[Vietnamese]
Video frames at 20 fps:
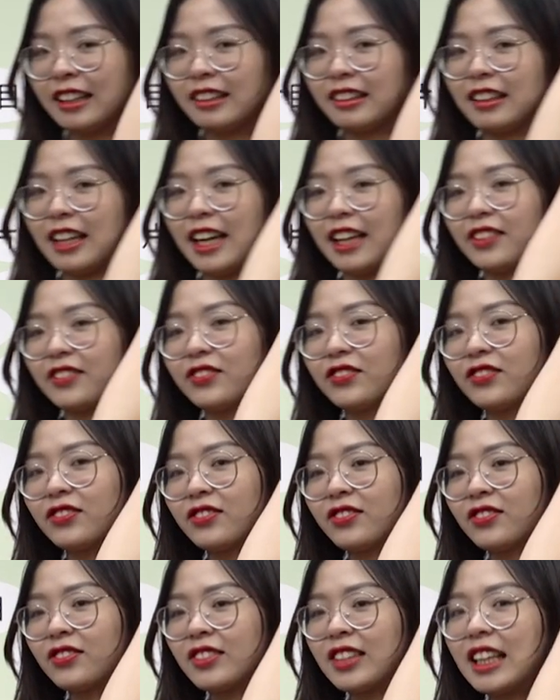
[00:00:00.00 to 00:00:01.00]
từ này
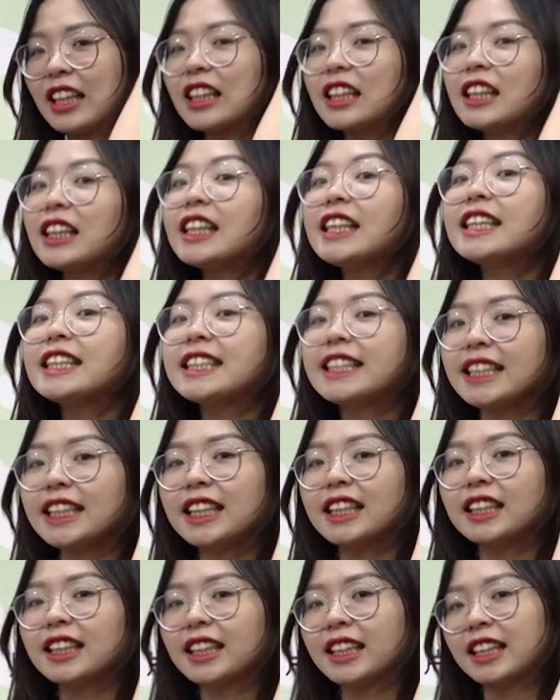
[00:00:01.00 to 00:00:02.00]
hiji
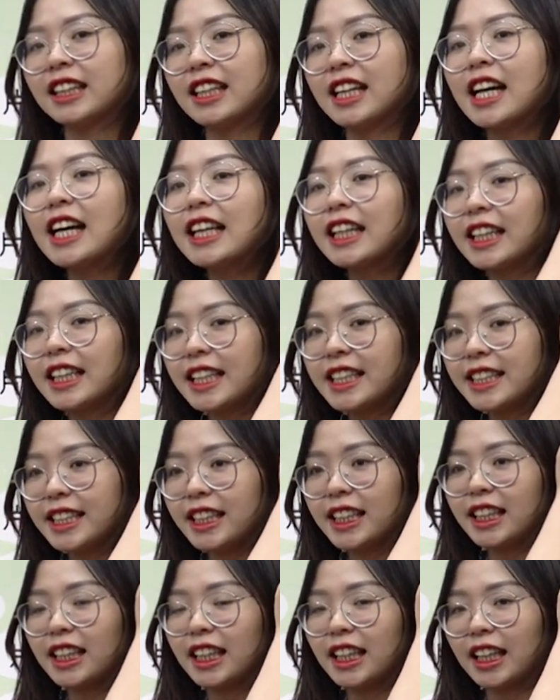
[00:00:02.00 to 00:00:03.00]

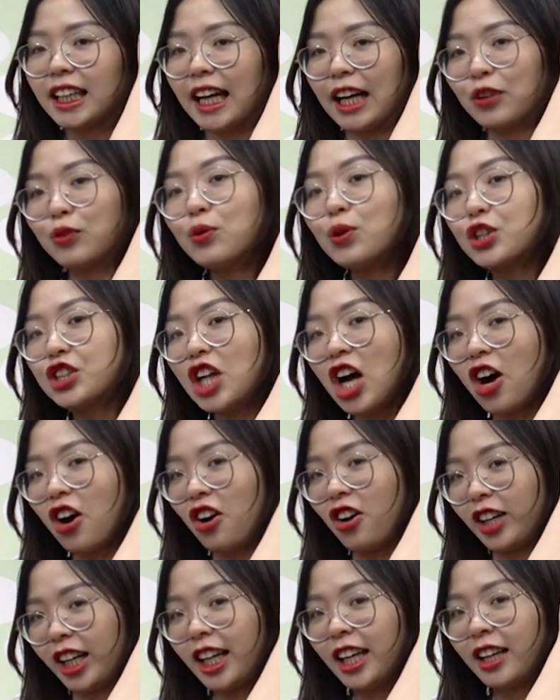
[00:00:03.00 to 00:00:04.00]
hiji cái cùi
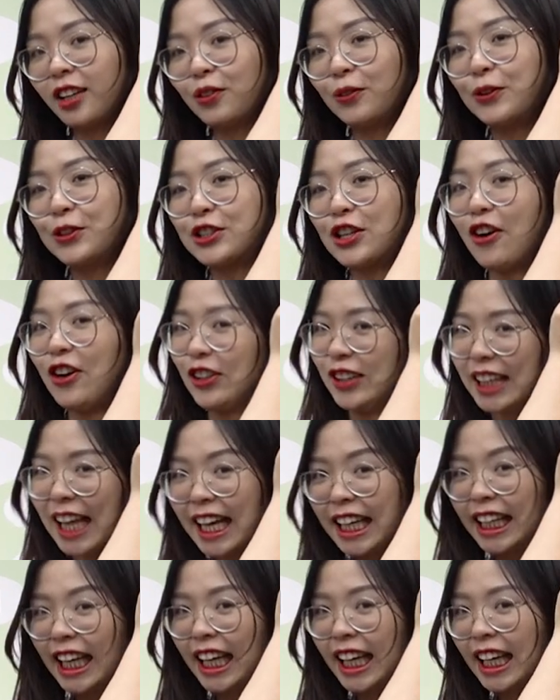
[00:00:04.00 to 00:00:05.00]
trỏ này cùi trỏ
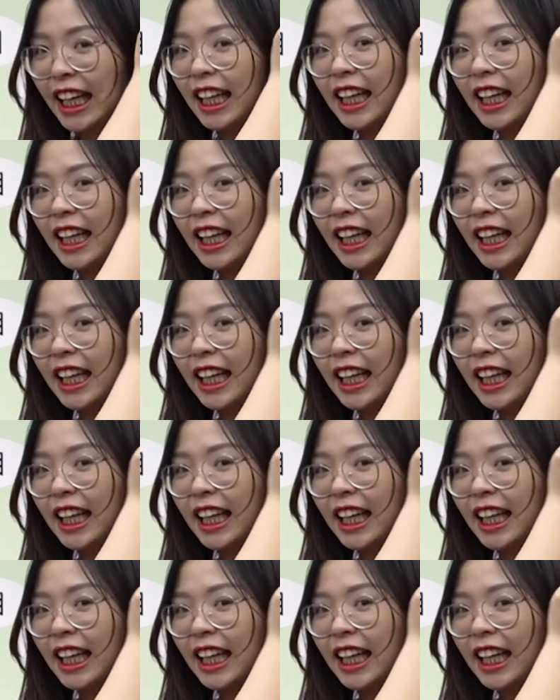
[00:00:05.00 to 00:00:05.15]
tay này